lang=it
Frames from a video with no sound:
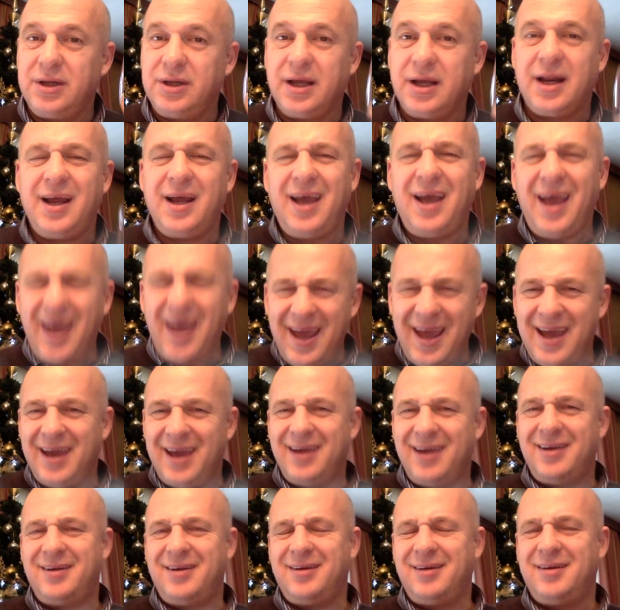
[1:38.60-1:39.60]
dire,
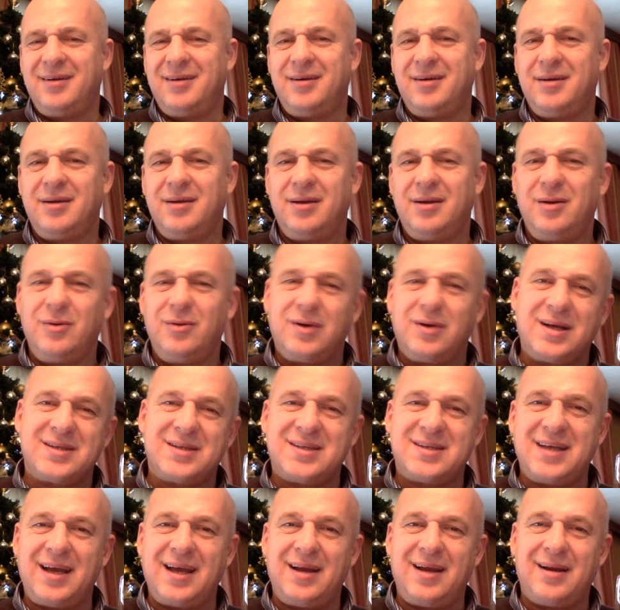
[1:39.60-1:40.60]
ehi, Luca
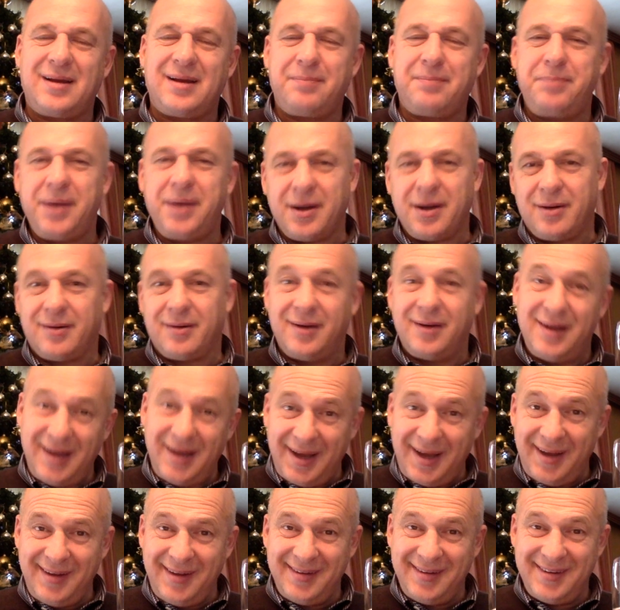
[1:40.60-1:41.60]
Stella, però,
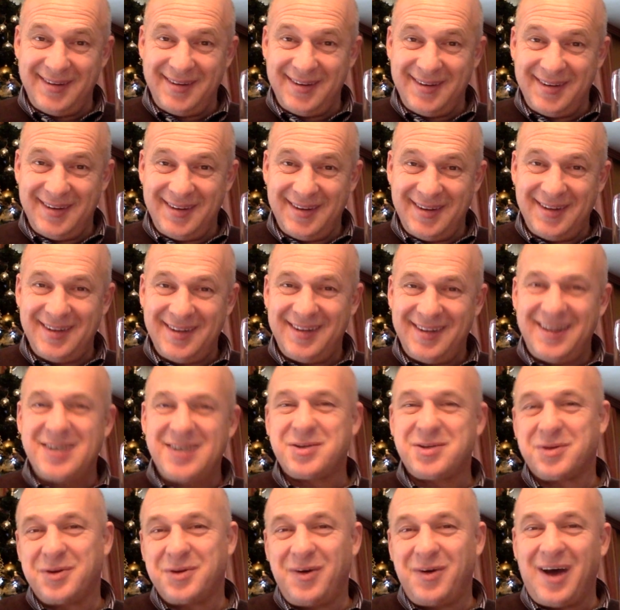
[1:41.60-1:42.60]
eh? Te
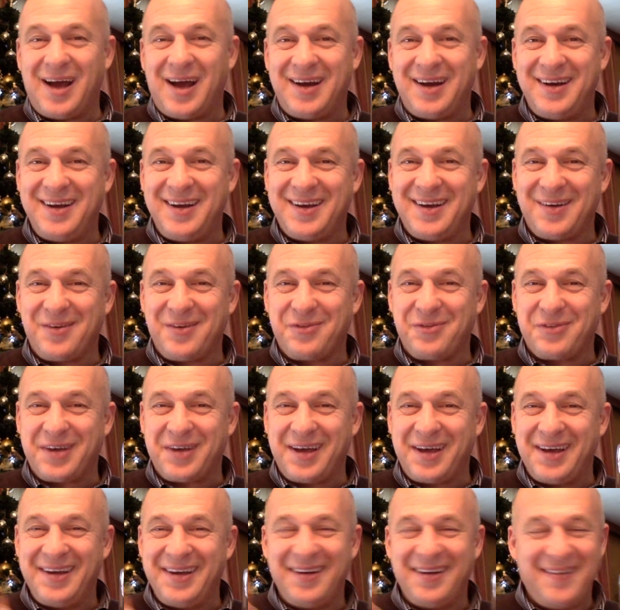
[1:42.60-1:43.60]
sono anni che lo
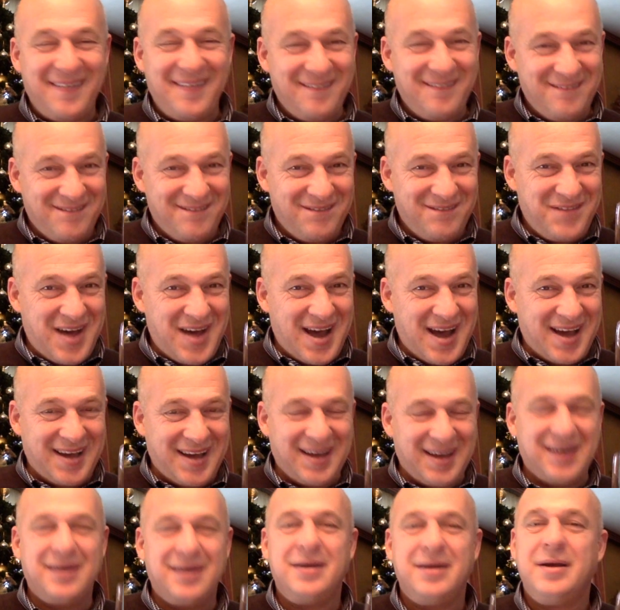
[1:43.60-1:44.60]
fai.
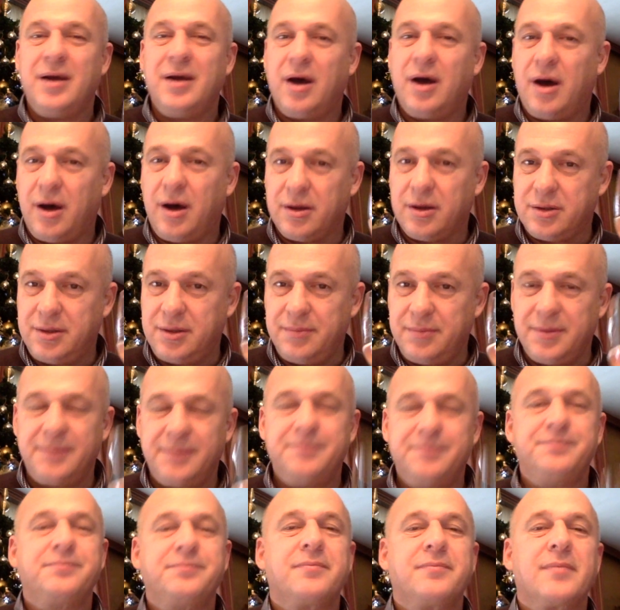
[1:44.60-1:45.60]
Vai!
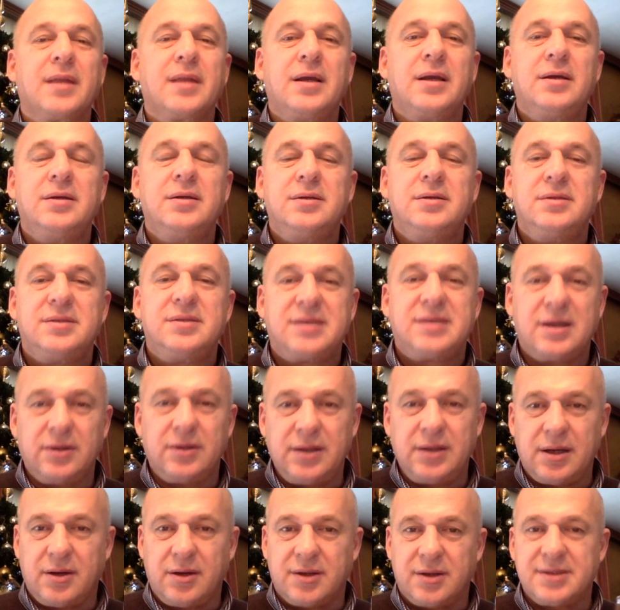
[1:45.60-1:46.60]
Ottimo.
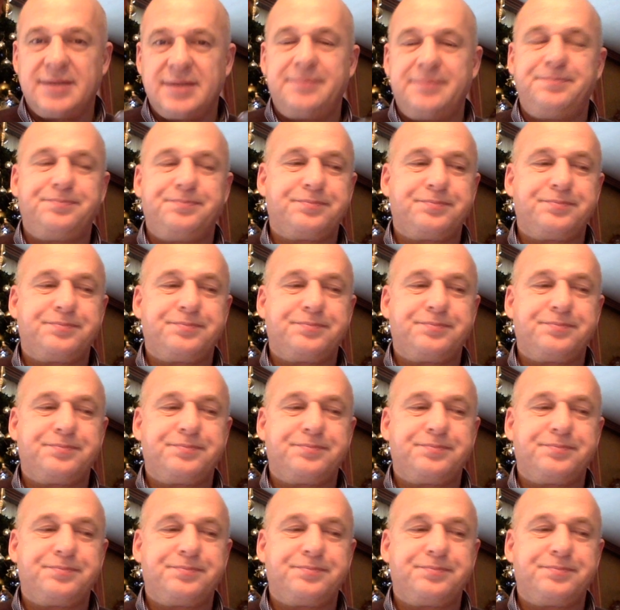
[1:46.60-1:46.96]
Seconda cosa,